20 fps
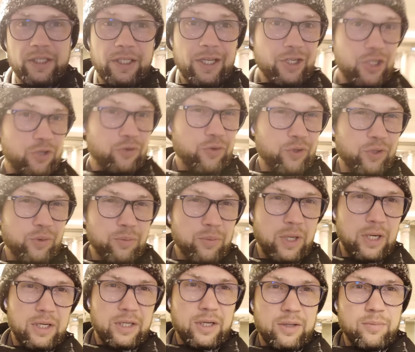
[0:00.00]
даже в этом
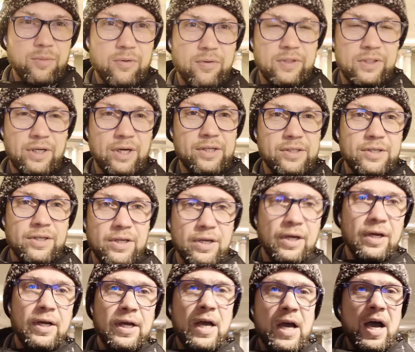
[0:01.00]
маленьком
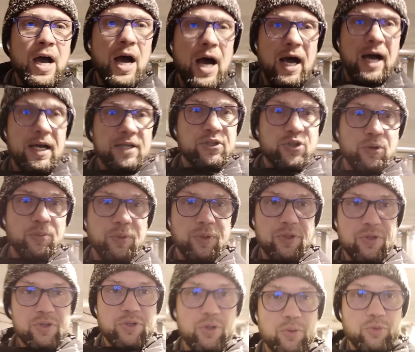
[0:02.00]
квадратике. А
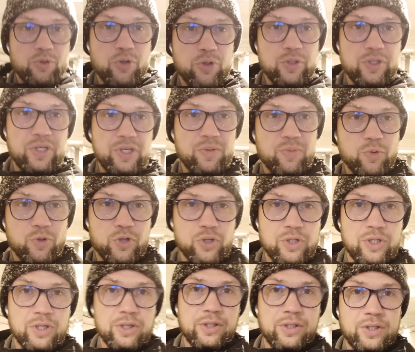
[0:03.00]
особенность в том, что здесь
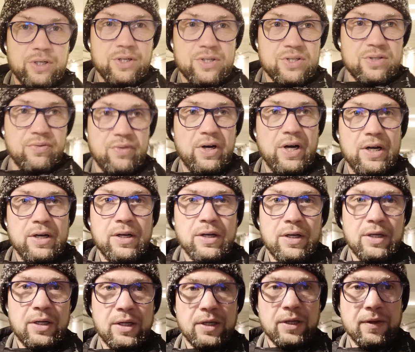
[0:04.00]
можно делать x2,
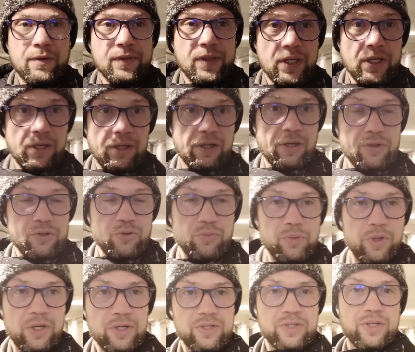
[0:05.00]

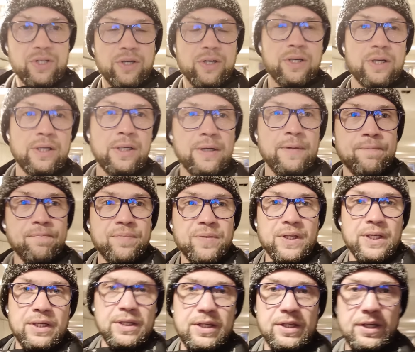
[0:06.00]
разумеется,
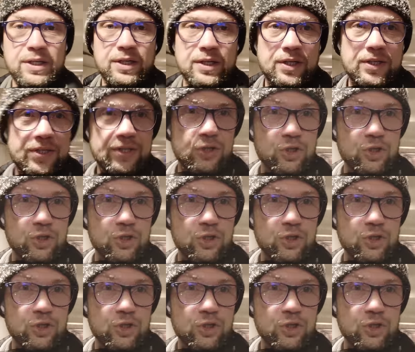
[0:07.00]
и, к